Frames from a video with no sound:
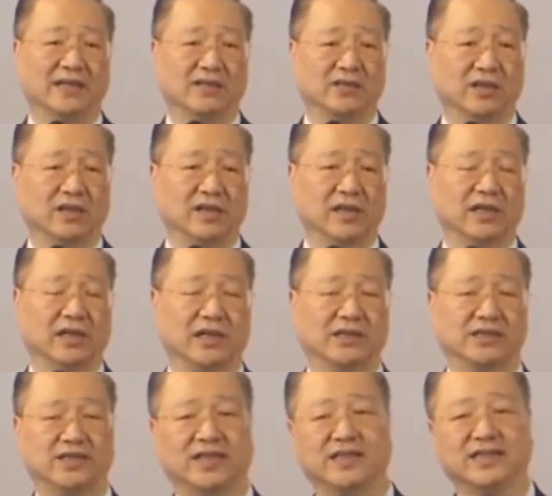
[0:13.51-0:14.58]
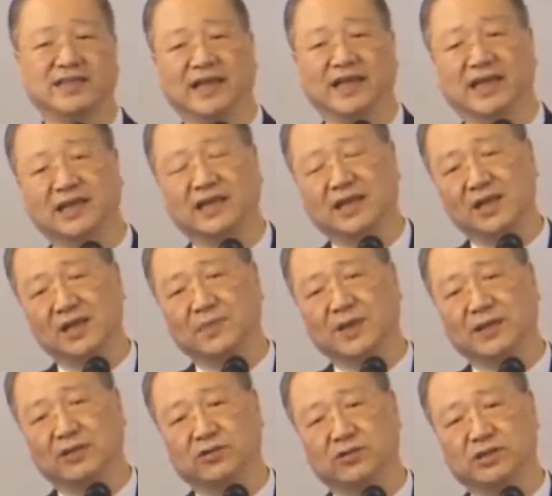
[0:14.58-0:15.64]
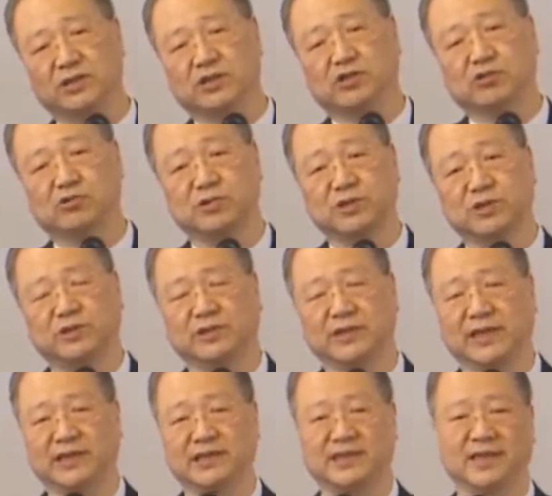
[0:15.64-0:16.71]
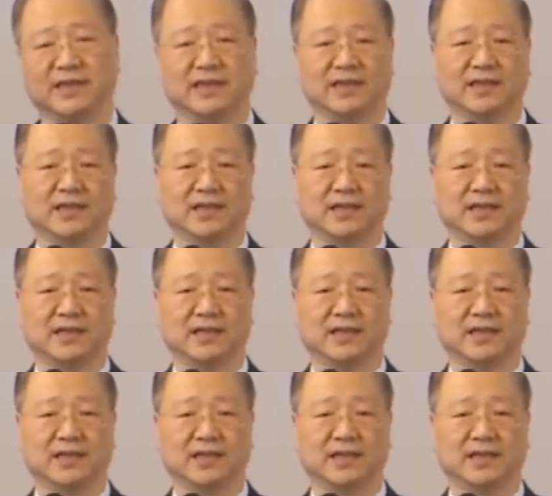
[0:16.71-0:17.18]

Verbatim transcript: 所以新年呢，一般都是除旧迎新，